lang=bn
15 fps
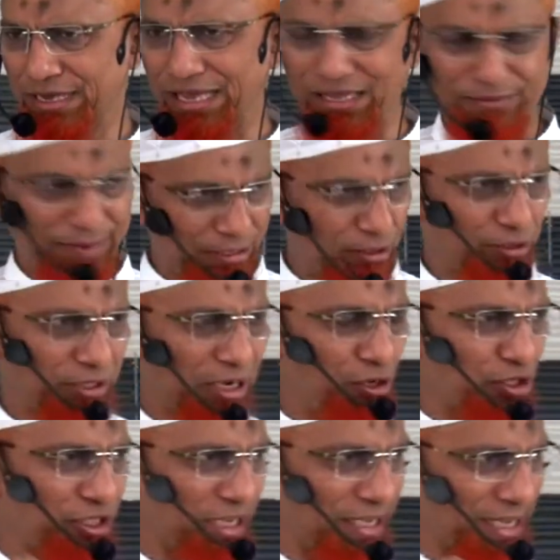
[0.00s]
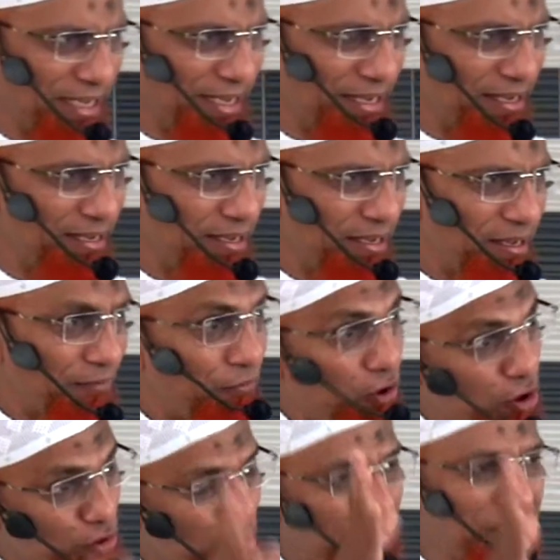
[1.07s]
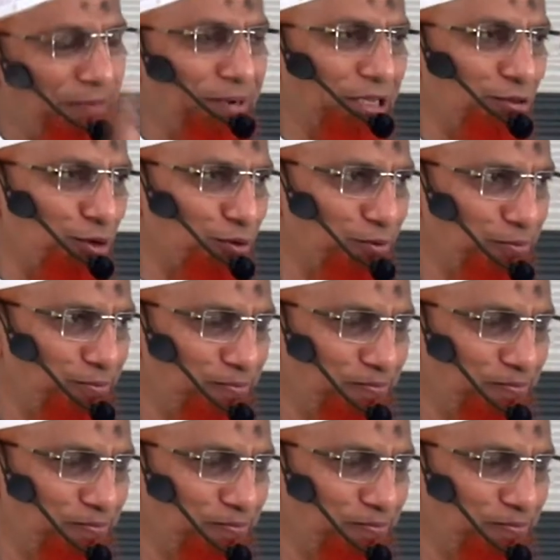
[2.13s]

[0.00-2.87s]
এই এবাদতটা হচ্ছে কি ফরজ এবাদত